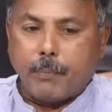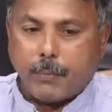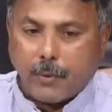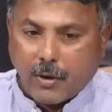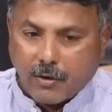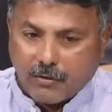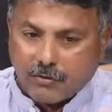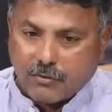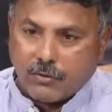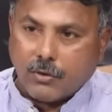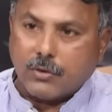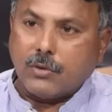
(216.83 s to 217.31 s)

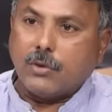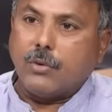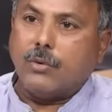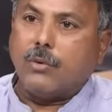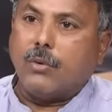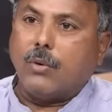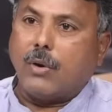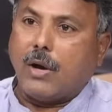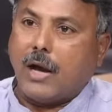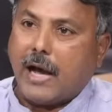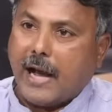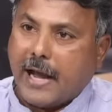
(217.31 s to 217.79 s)
ప్రస్తుతం
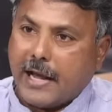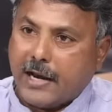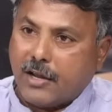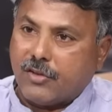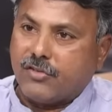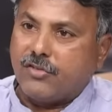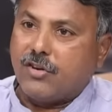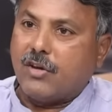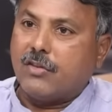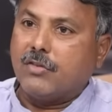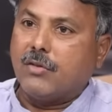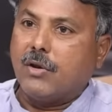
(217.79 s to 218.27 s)
ఆయన
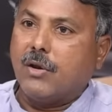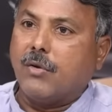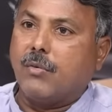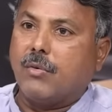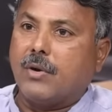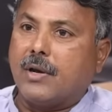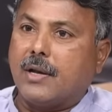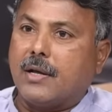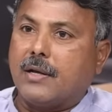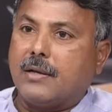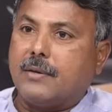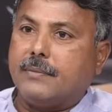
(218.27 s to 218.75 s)
చేతిలో
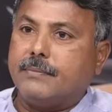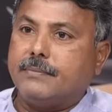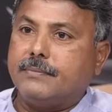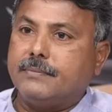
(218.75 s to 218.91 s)
ఉన్న